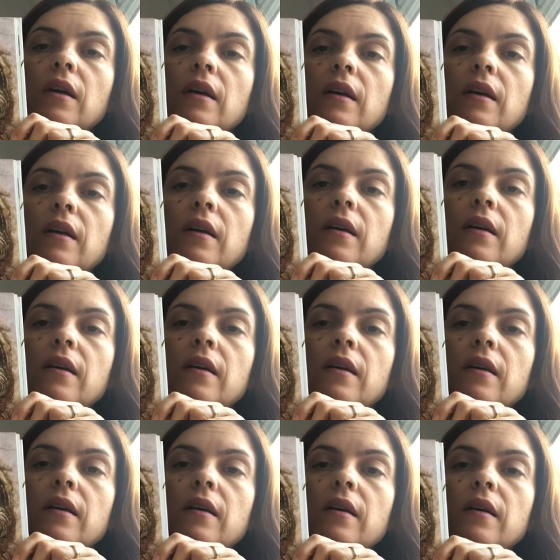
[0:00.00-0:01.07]

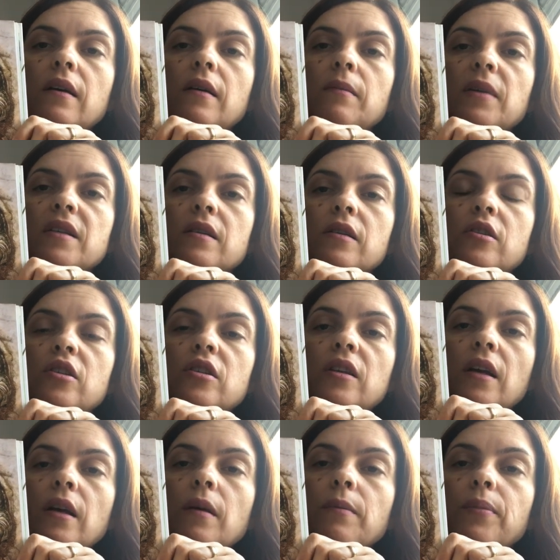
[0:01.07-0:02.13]
é, bastante
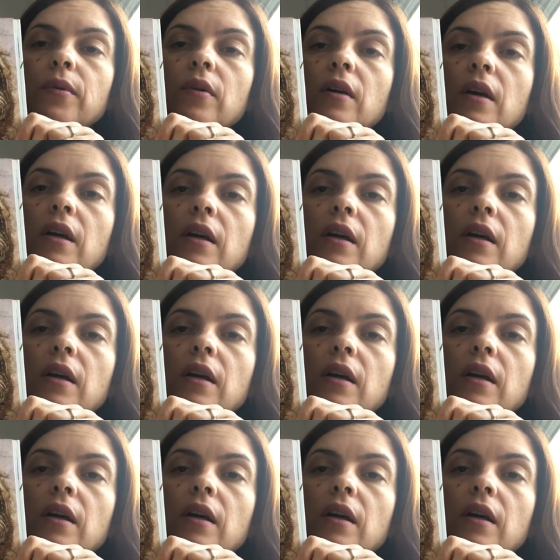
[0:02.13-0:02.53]
tempo.